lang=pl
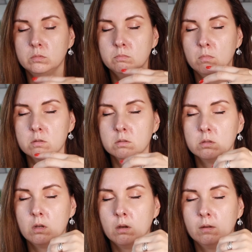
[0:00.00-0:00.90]
yy,
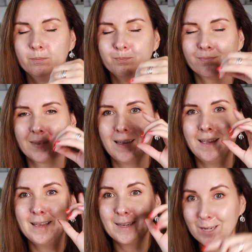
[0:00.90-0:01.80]
mocno yy,
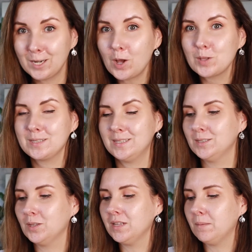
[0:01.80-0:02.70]
kryjący,
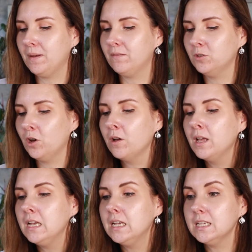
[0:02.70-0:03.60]
to na pewno.
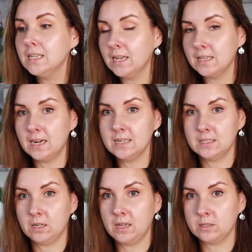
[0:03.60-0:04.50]
I generalnie
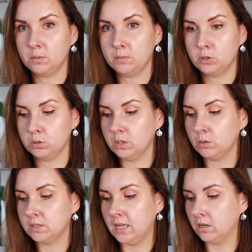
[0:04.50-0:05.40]
ja sobie przesunę
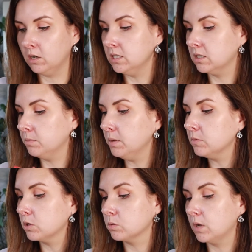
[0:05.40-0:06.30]
lusterko i
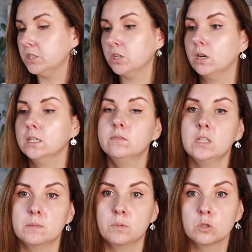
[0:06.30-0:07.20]
zrobimy to, słuchajcie kochani, w
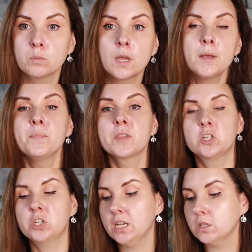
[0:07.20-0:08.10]
ten sposób,
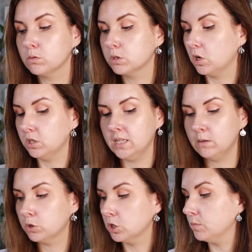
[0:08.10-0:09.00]
że jedną stronę
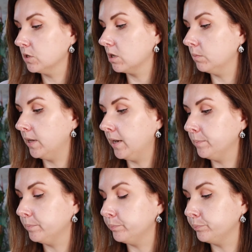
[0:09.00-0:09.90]
nałożymy sobie...
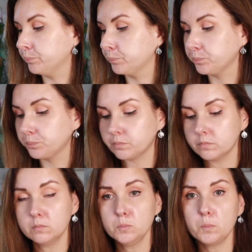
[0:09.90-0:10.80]
Yy,
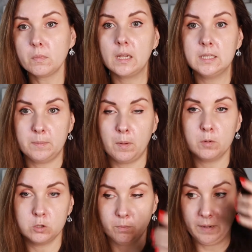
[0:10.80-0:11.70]
za
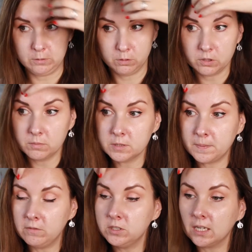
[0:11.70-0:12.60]
pomocą palców, żeby
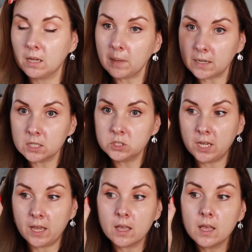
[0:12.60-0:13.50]
sprawdzić jakie ma krycie,